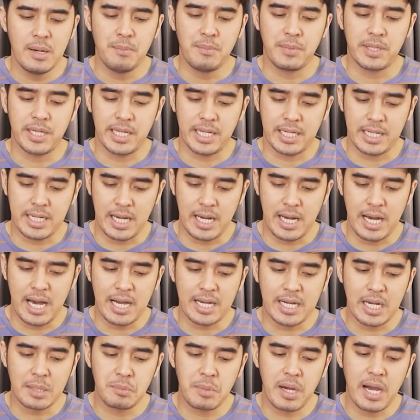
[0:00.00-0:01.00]
mereka
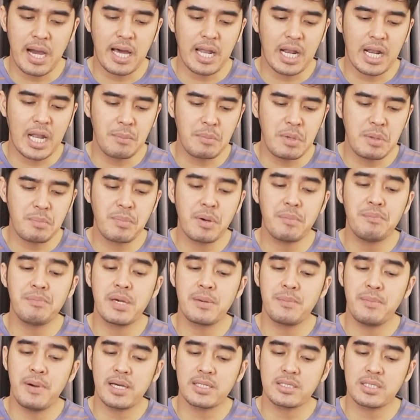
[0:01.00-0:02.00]
akan mengalami
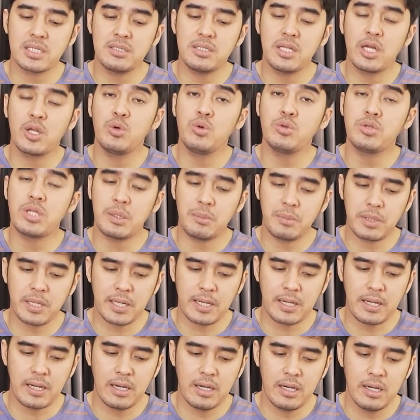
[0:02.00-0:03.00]
pembebasan dari hutang
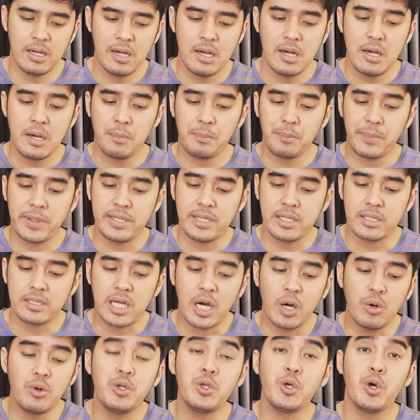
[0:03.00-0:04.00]
mereka pada
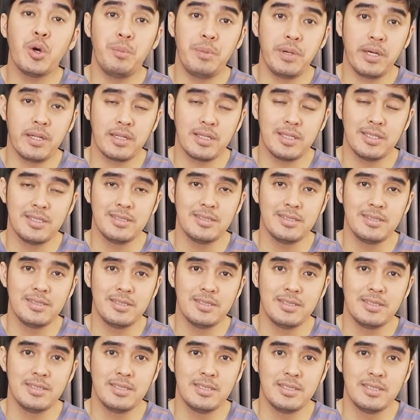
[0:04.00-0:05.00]
tahun Yobel.
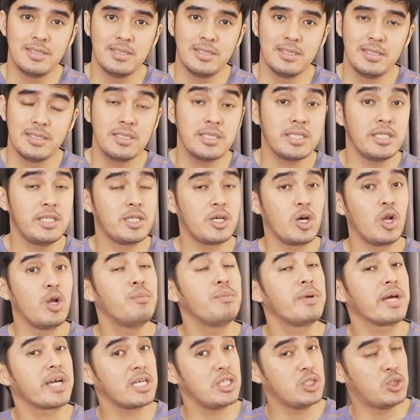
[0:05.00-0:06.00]
Jadi
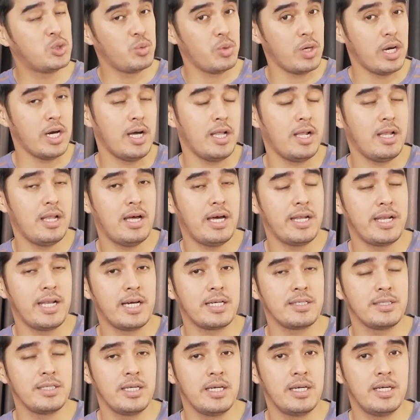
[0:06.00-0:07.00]
kalau mereka jual
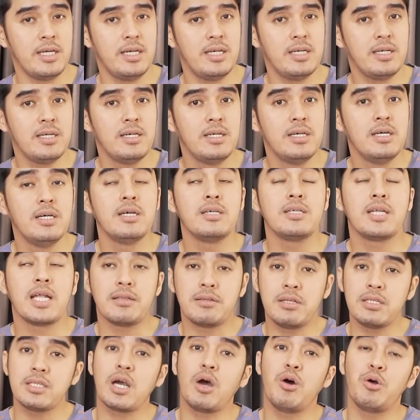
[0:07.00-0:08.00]
anaknya,
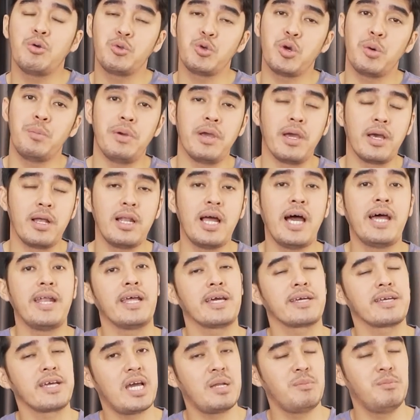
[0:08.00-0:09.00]
nanti tahun Yobel
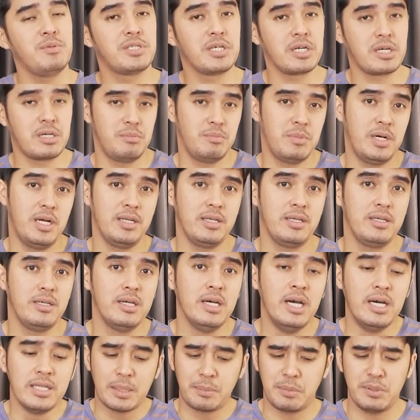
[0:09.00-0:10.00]
anaknya akan bisa kembali.
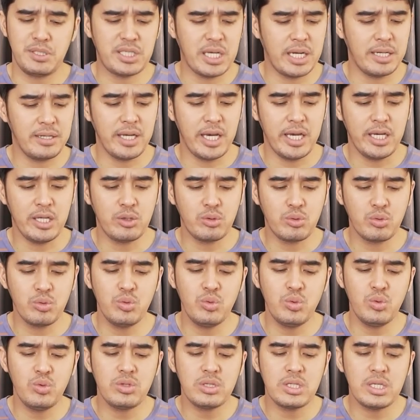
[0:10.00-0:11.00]
Tapi janda
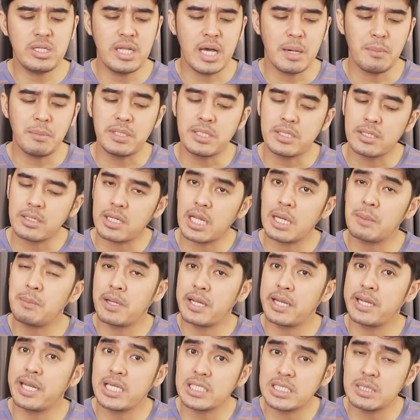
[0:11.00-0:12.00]
itu tidak menyerah
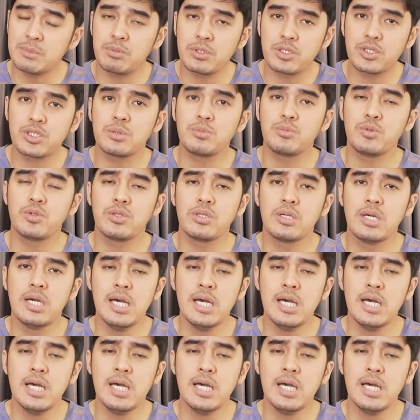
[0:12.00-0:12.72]
pada nasib tersebut.